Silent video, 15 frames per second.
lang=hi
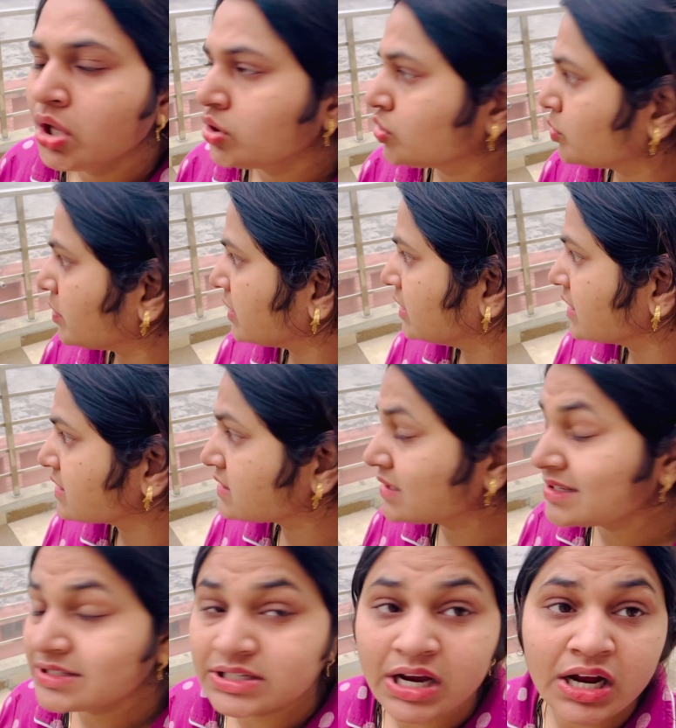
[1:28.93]
तो भाई दस से
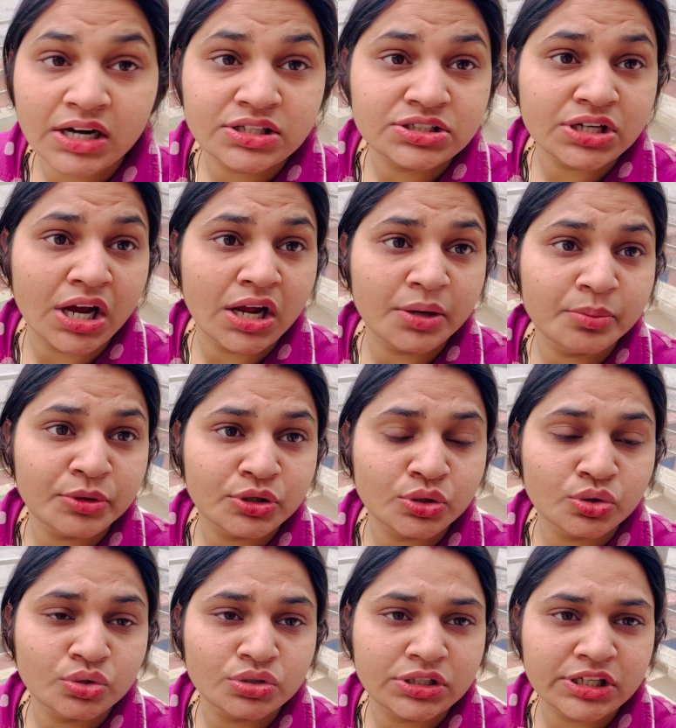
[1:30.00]
चार चार में
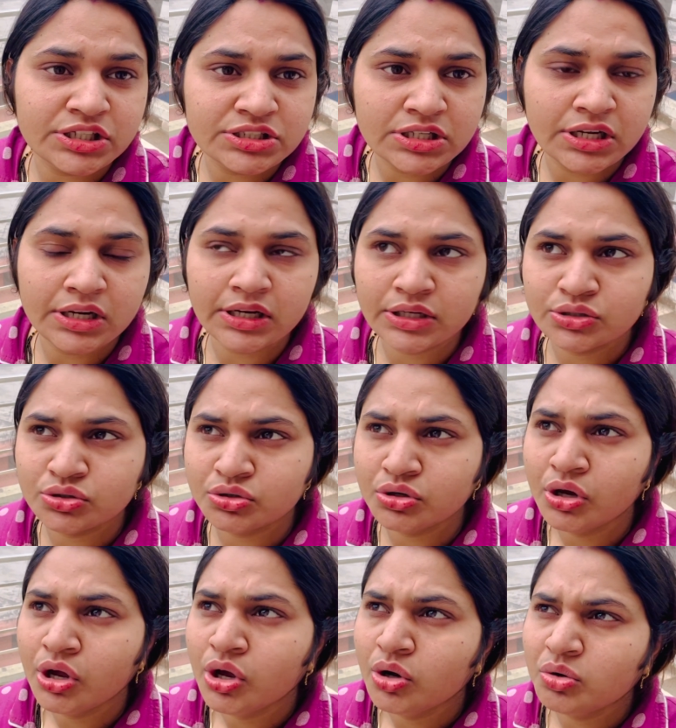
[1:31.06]
तो टीचर है जो
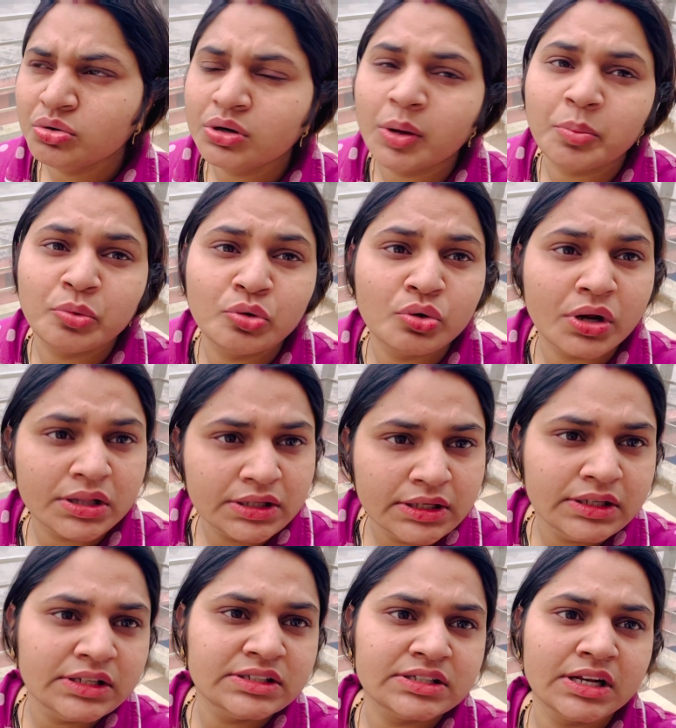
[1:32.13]
उनका पूरा दिन
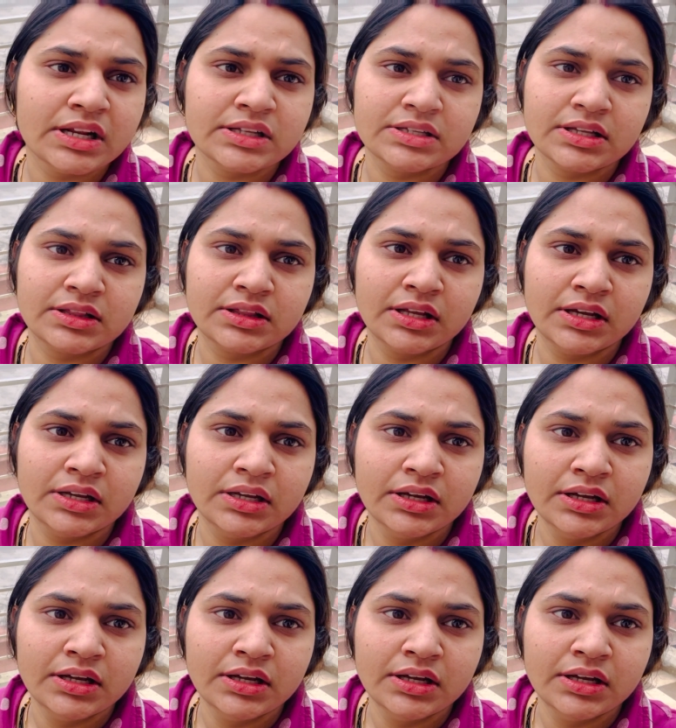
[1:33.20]
ही चला जाता है